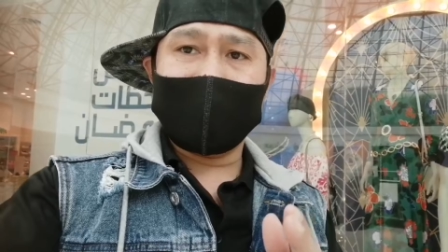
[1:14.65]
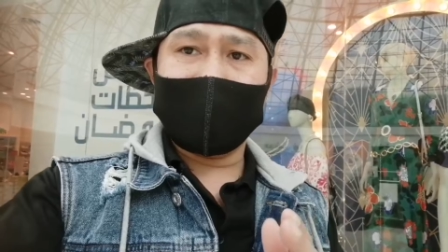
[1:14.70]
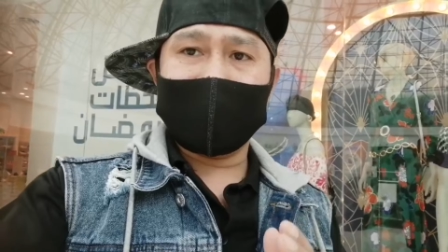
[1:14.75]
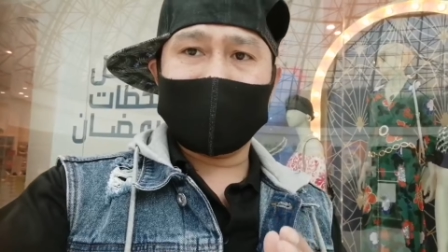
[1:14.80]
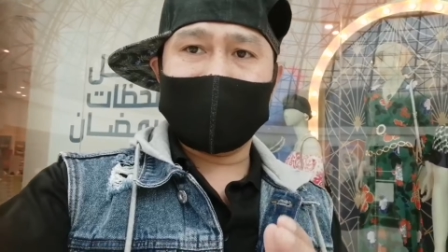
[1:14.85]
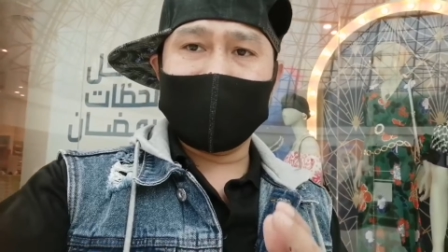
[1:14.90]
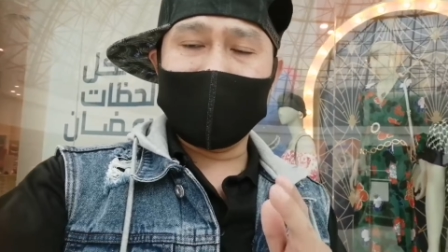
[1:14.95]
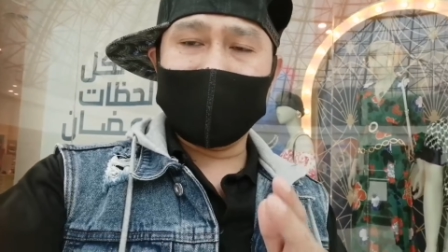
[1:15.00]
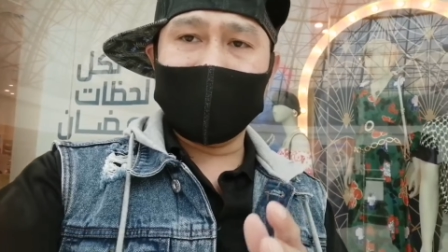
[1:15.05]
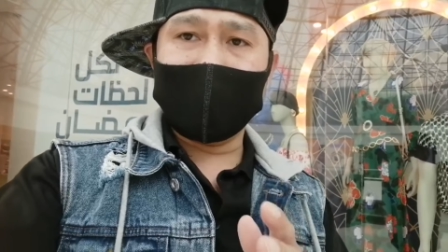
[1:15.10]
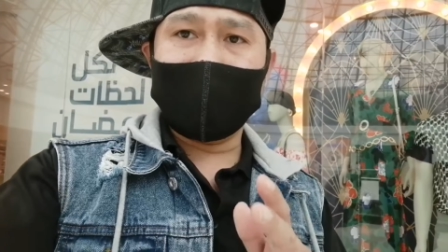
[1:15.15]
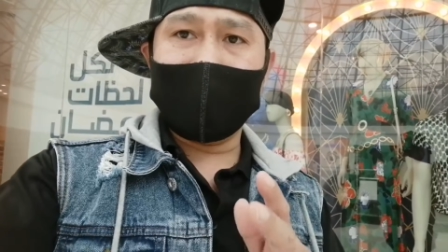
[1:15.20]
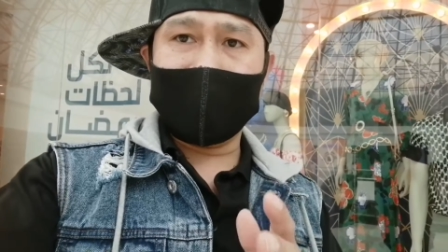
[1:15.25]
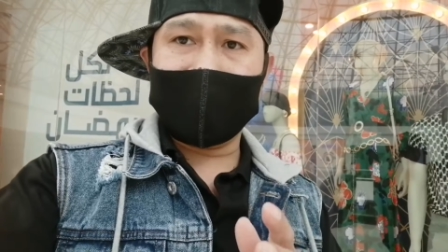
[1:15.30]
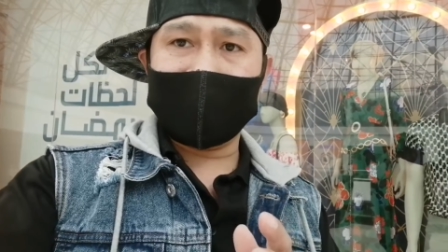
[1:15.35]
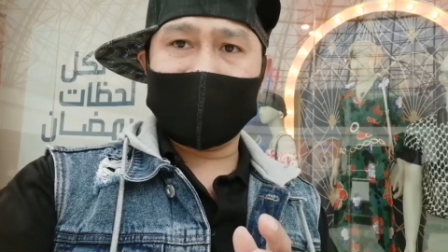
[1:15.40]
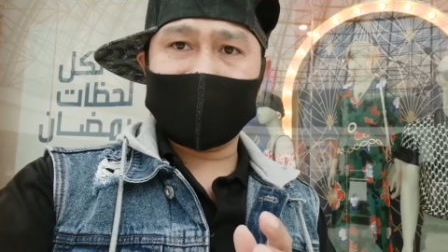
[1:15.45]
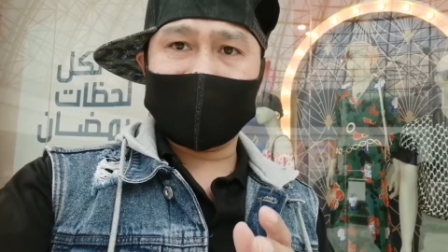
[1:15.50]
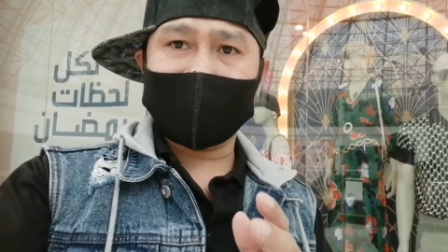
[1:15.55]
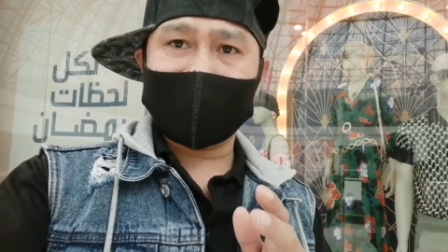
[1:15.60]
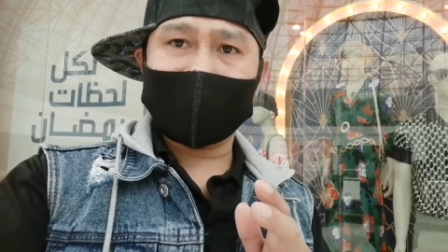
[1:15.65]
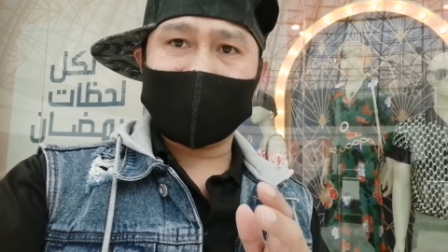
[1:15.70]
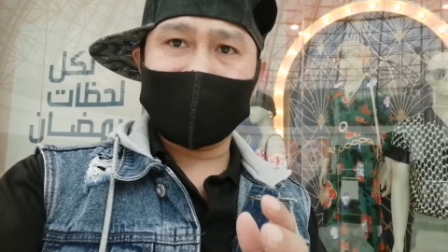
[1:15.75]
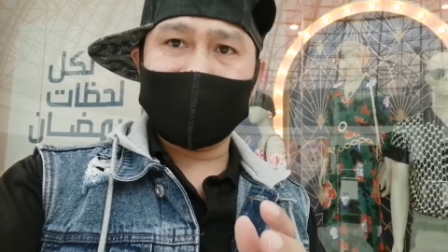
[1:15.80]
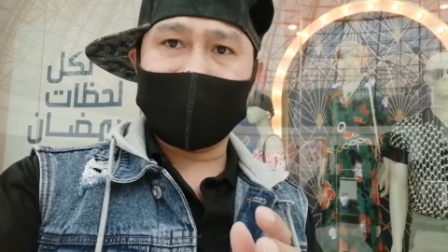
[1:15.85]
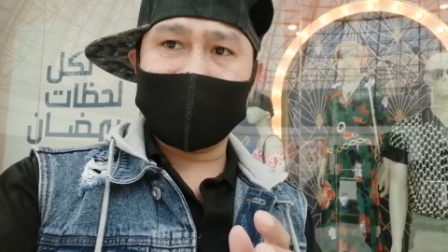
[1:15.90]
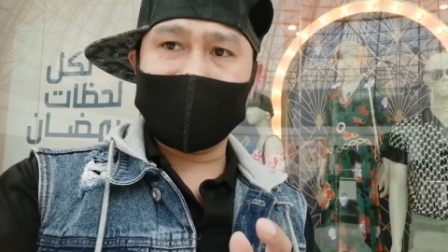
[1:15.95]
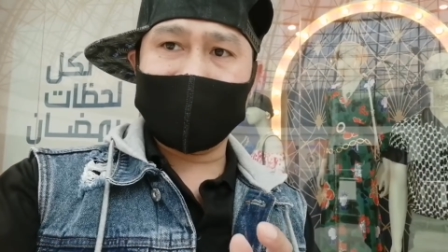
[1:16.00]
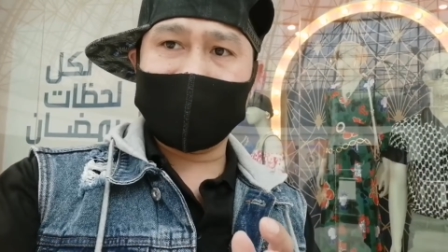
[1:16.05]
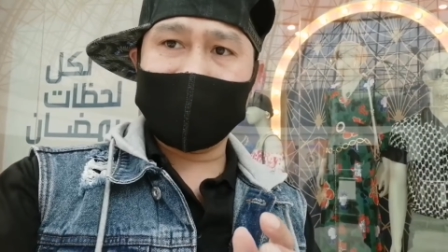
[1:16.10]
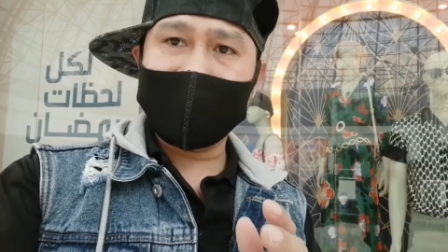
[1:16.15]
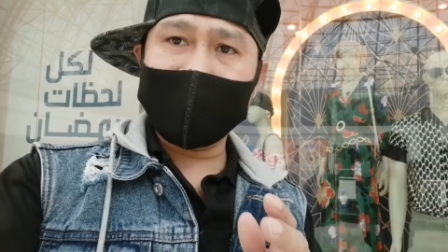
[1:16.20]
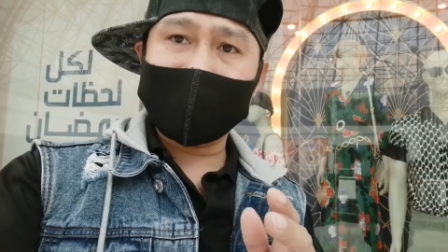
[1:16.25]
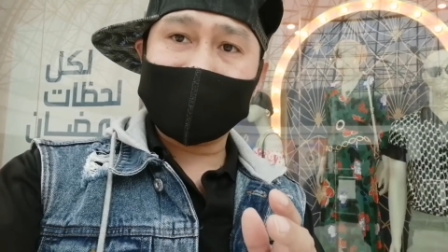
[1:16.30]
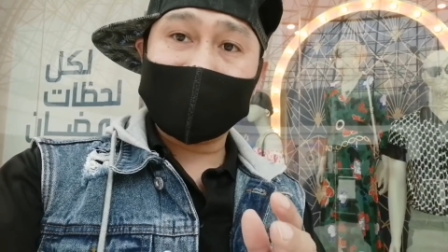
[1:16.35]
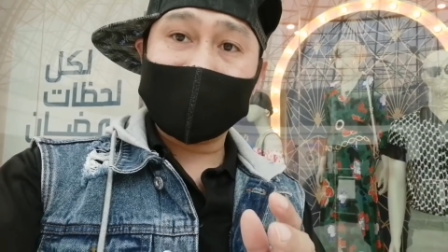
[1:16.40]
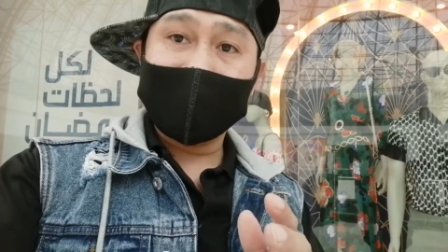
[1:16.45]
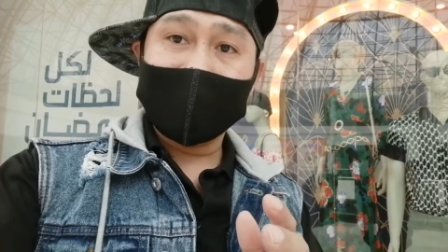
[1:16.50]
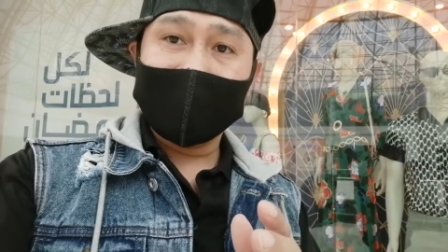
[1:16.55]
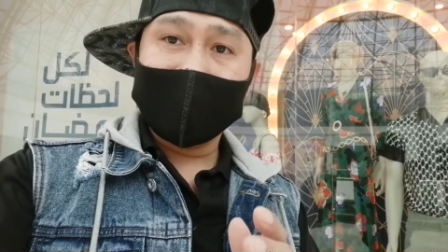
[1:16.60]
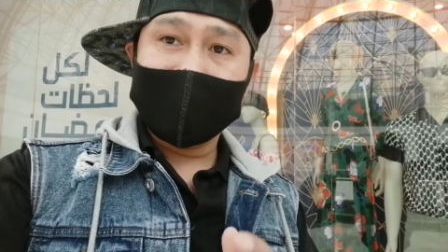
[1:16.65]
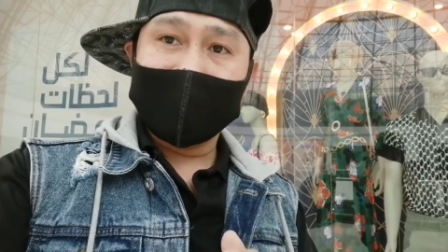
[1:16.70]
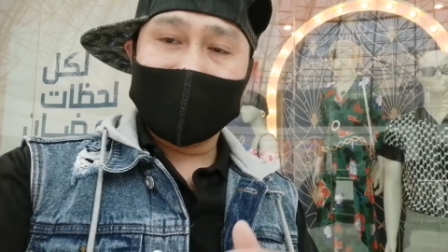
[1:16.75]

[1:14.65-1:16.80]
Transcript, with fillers: uh, TV vlog so okay guys